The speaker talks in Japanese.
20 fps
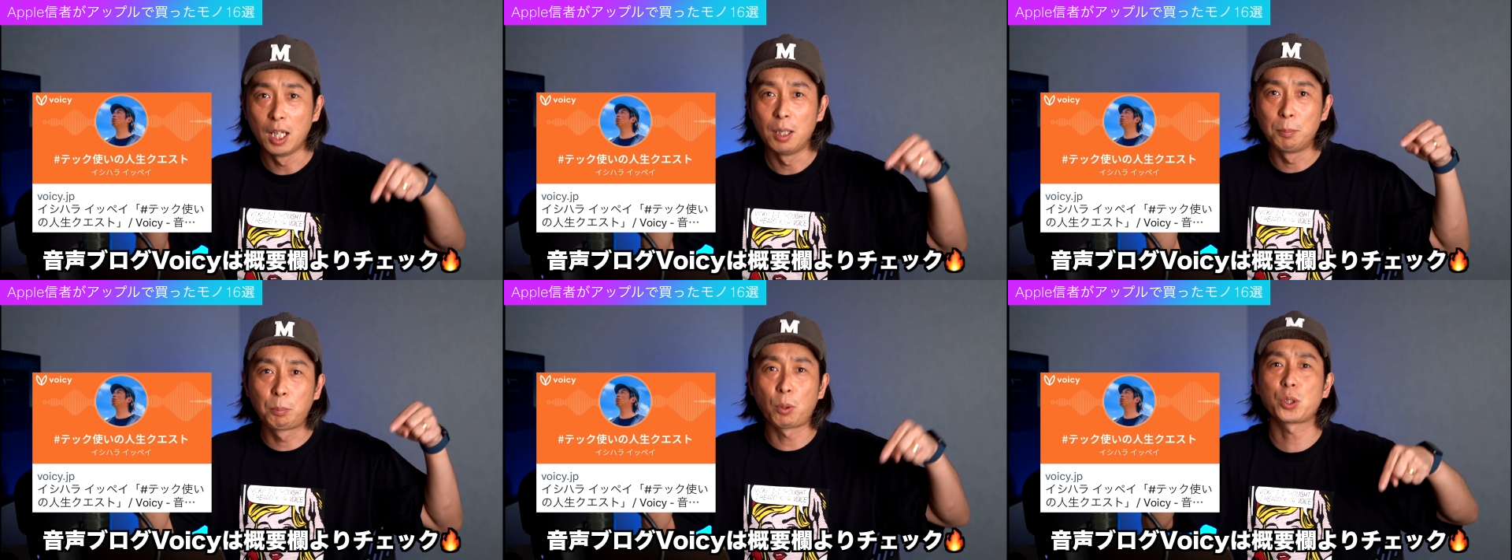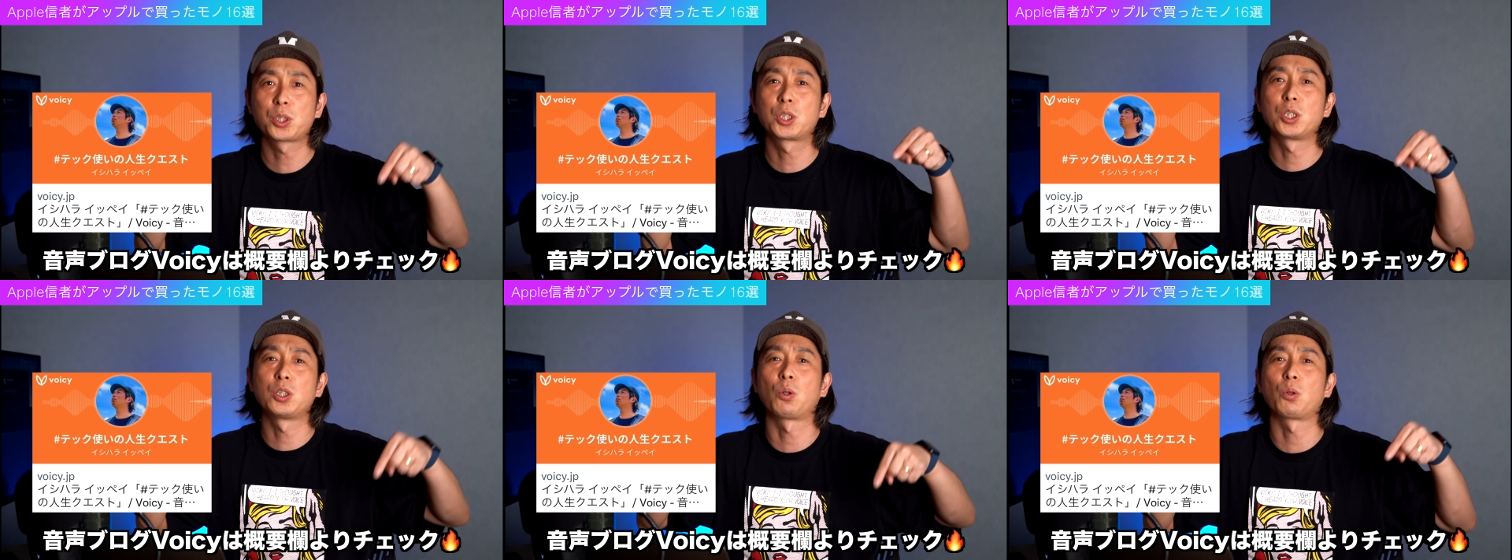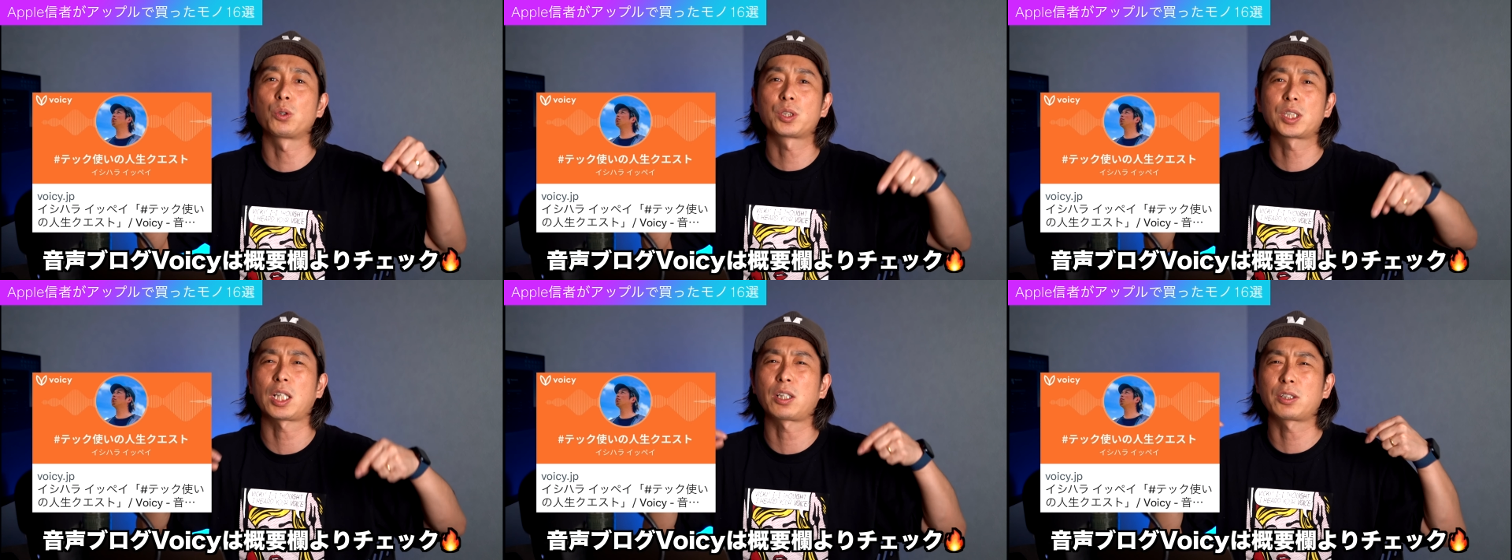ボイシーの
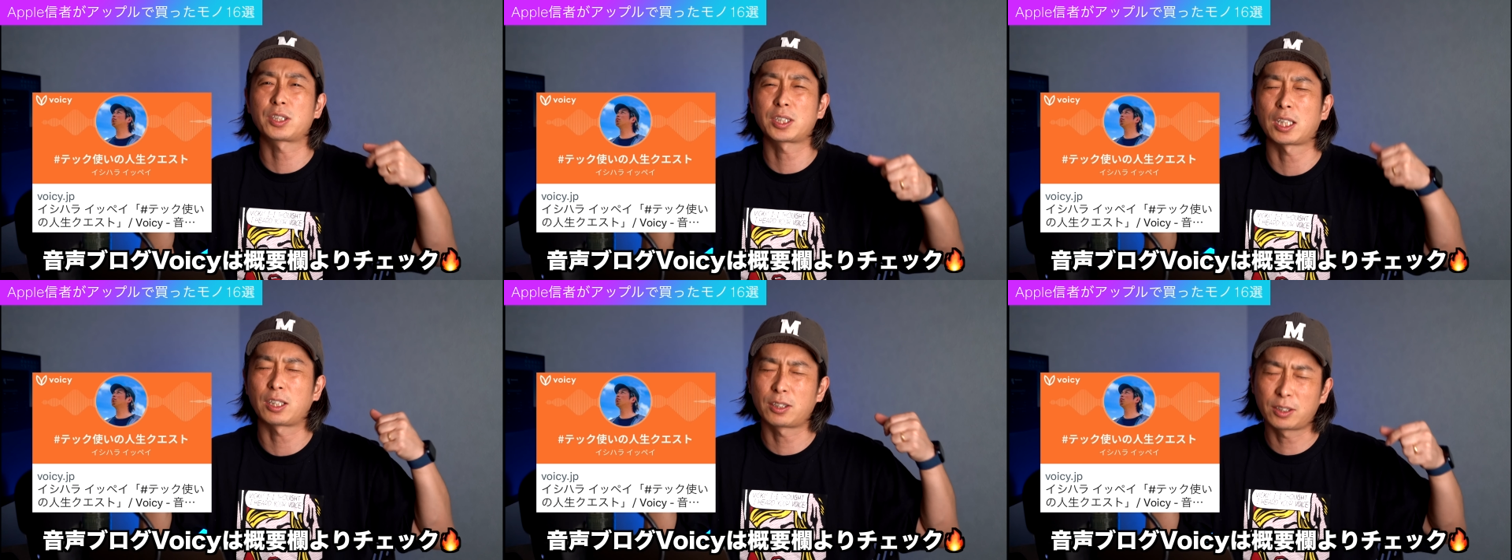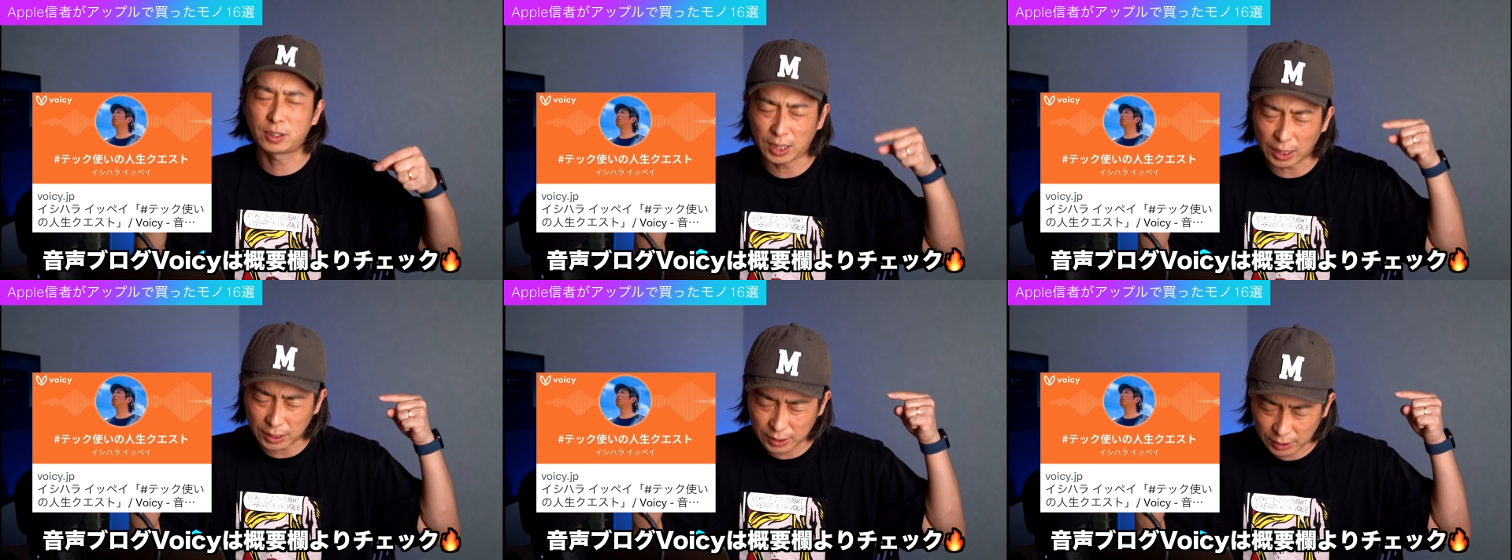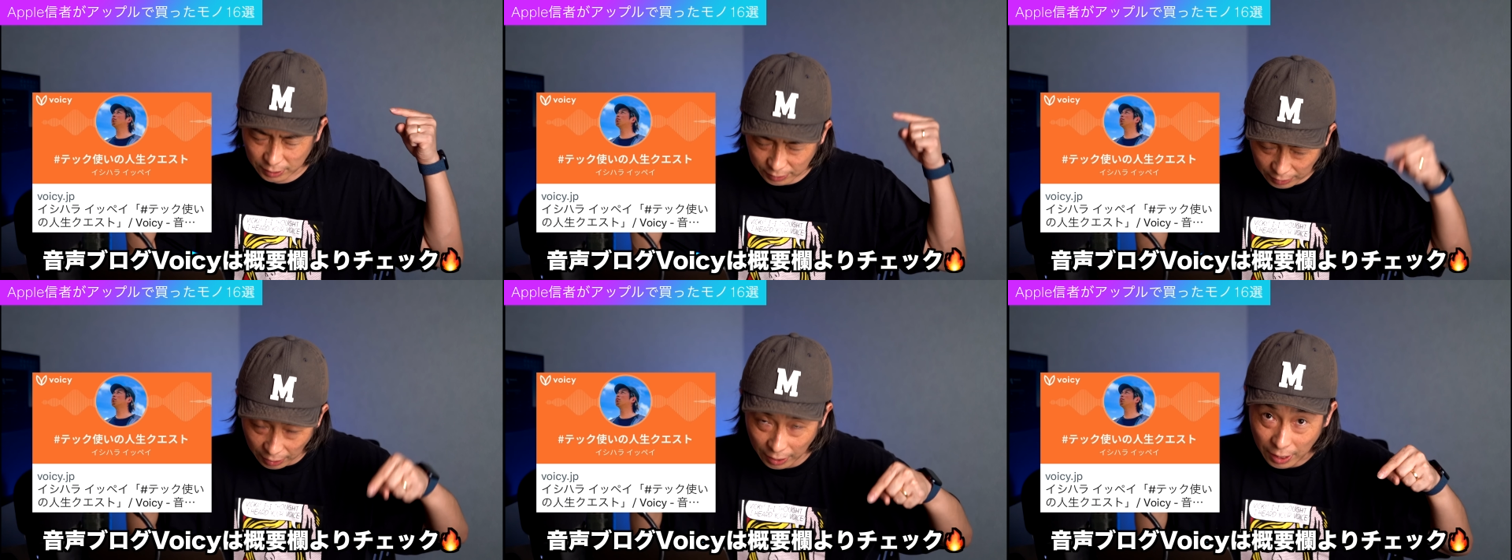方チェックしてくだ
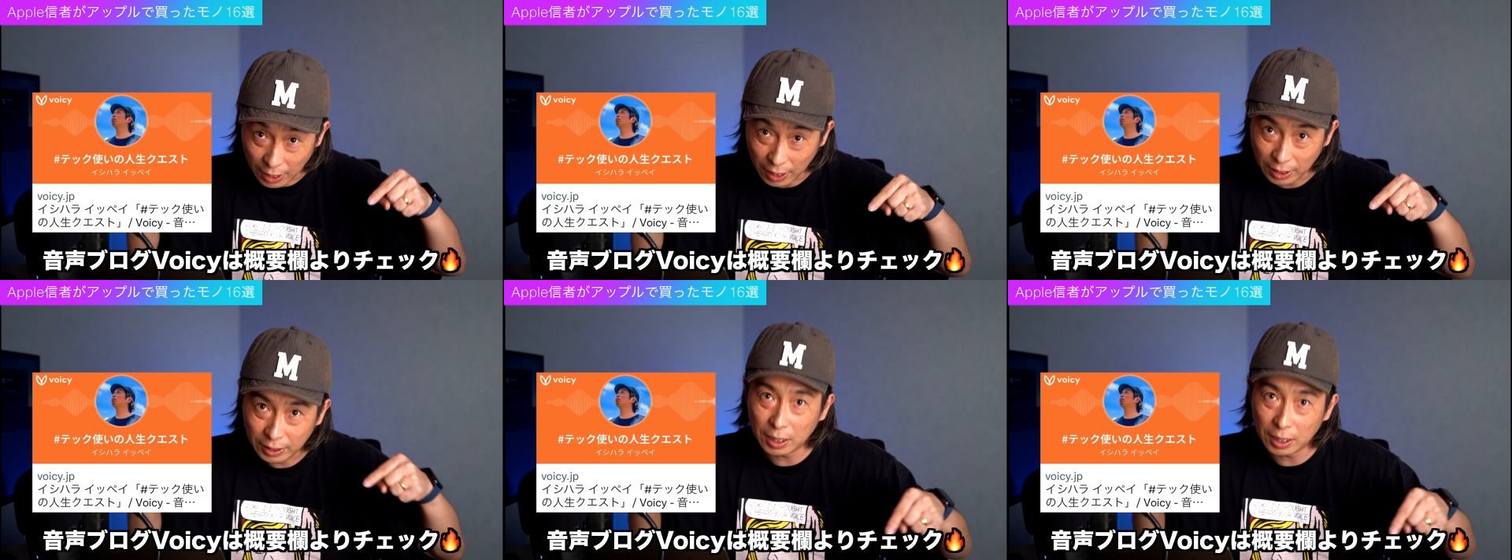さい。